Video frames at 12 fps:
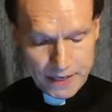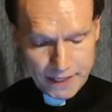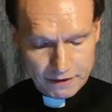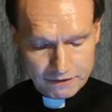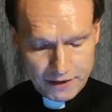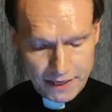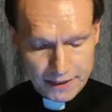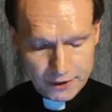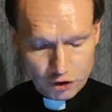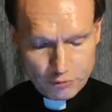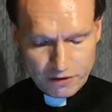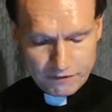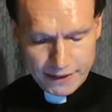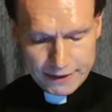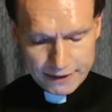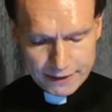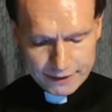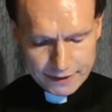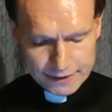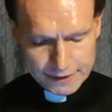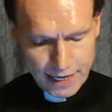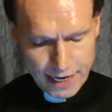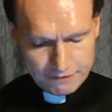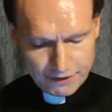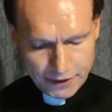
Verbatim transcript: eine wahrlich überwältigende Zahl,